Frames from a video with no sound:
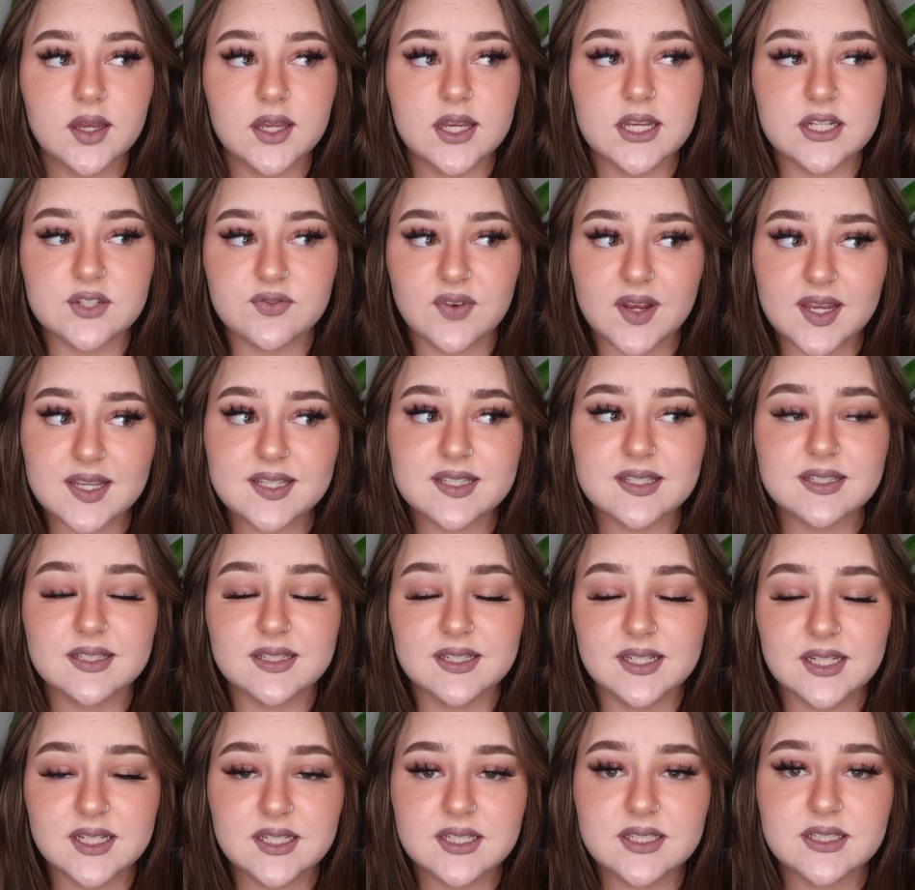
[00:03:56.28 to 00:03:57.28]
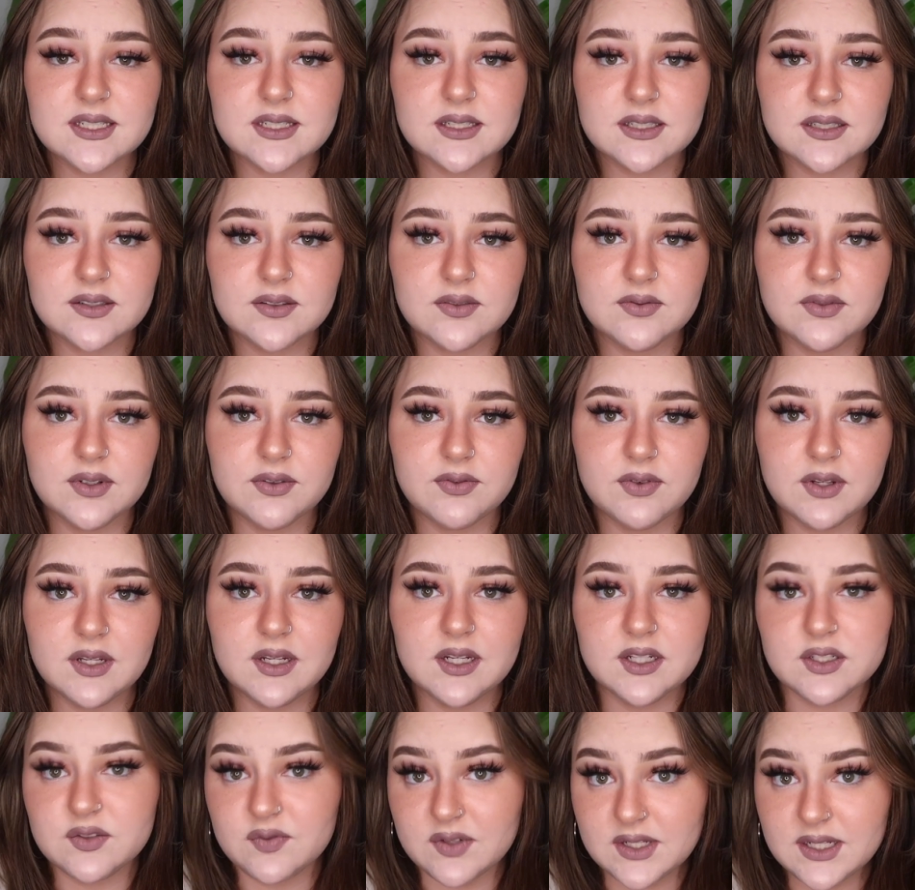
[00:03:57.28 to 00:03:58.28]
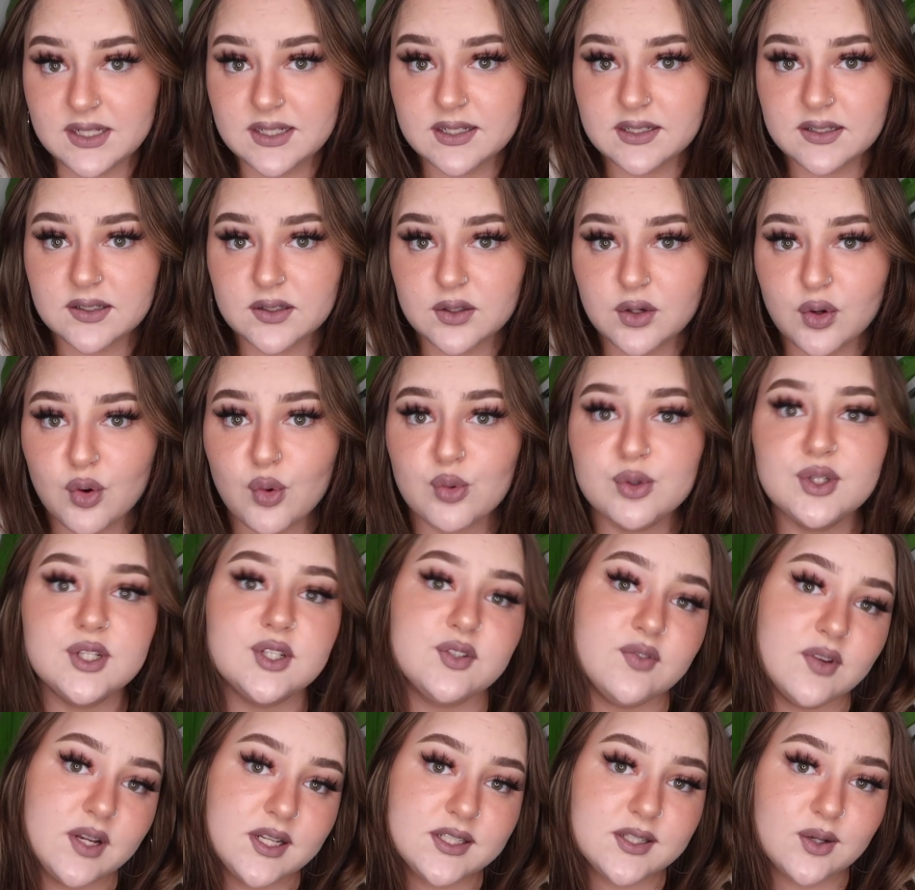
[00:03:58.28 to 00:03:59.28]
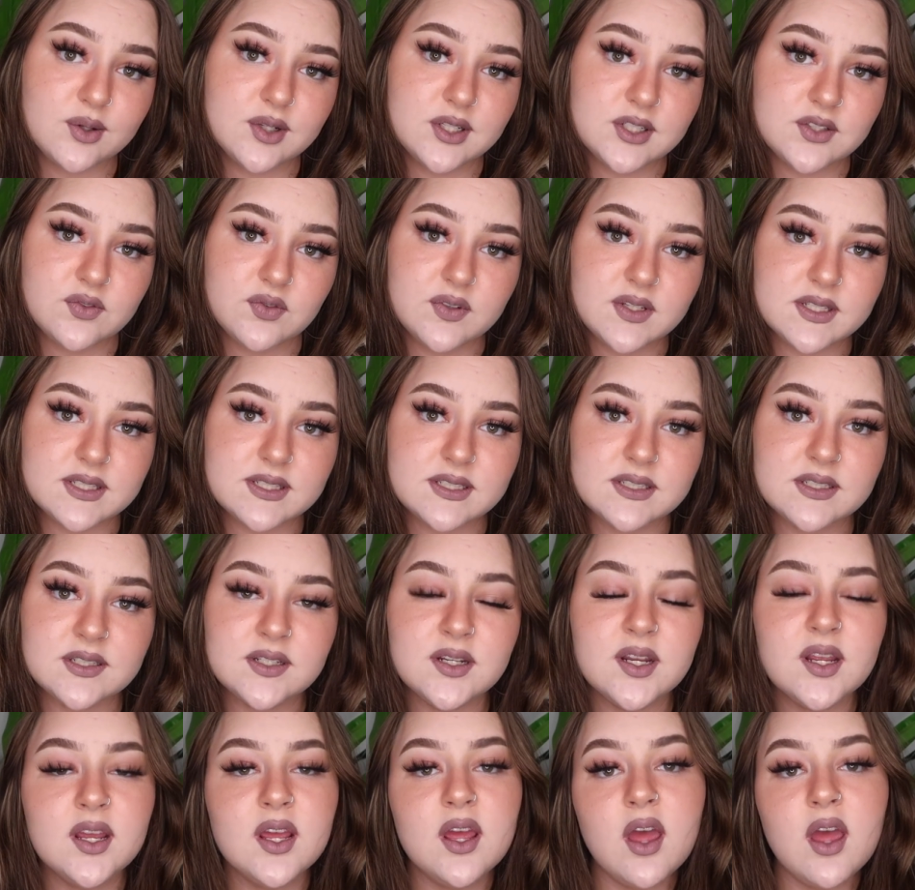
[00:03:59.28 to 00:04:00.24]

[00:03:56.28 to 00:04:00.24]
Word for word: Ich weiß nicht, wie viel ich wiege und ich will es auch nicht wissen,